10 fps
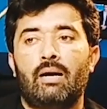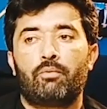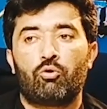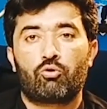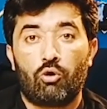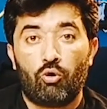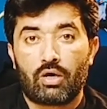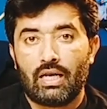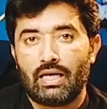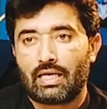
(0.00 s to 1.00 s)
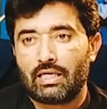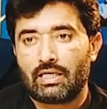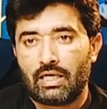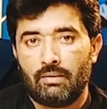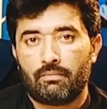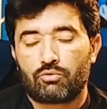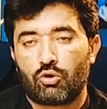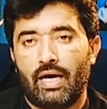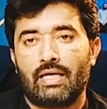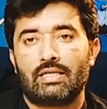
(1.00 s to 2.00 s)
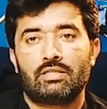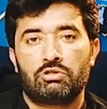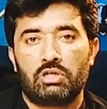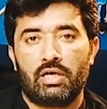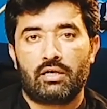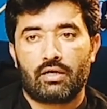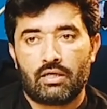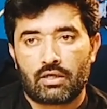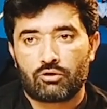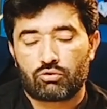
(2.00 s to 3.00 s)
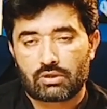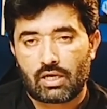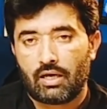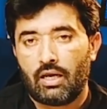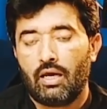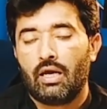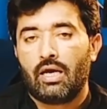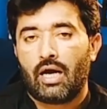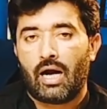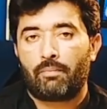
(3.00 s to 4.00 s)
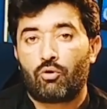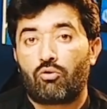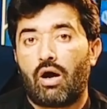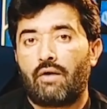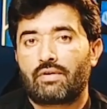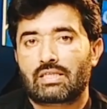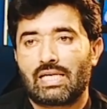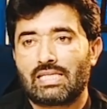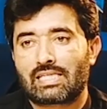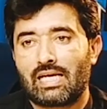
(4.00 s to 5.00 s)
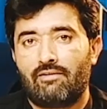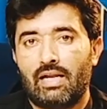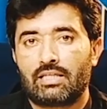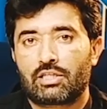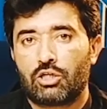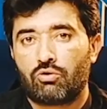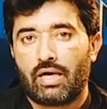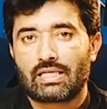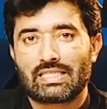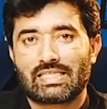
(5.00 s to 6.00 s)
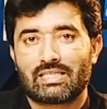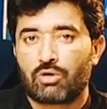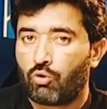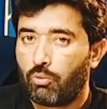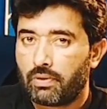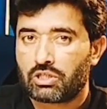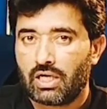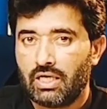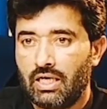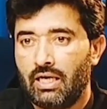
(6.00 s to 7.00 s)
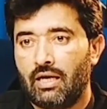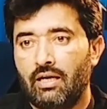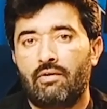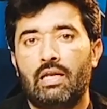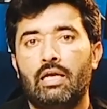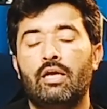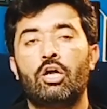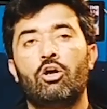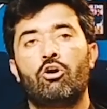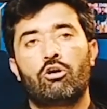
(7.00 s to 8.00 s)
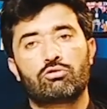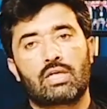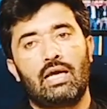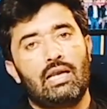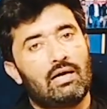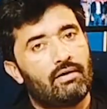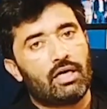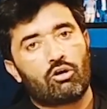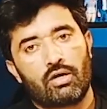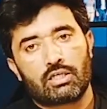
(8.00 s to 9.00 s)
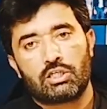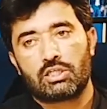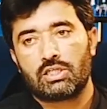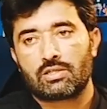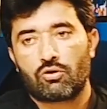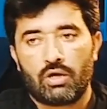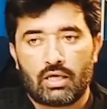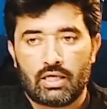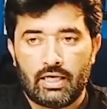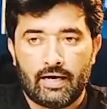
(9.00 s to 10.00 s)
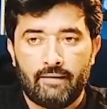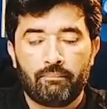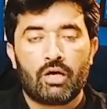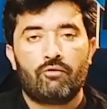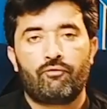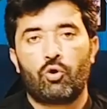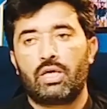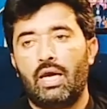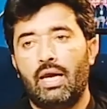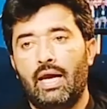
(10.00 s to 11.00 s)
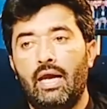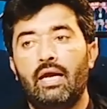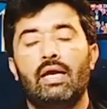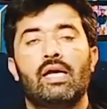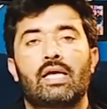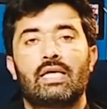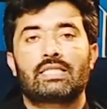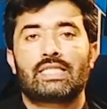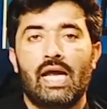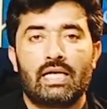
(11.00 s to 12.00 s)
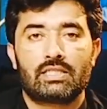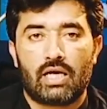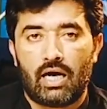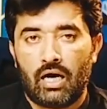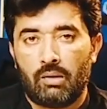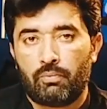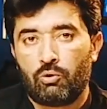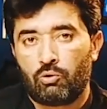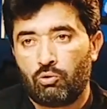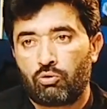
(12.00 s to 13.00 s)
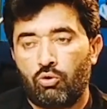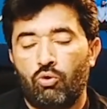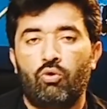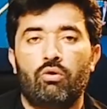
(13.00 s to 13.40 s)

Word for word: आप लोगों को लोकल इनकी टीम जो है इंजीनियरिंग इनके जो सारी आप लोगों को आफ्टर सेल्स के हवाले से जो है किसी किस्म की कोई परेशानी नहीं आने वाली और उसके अलावा एक और अच्छी चीज़ इन्होंने की है वो ये है कि सैज आप लोगों को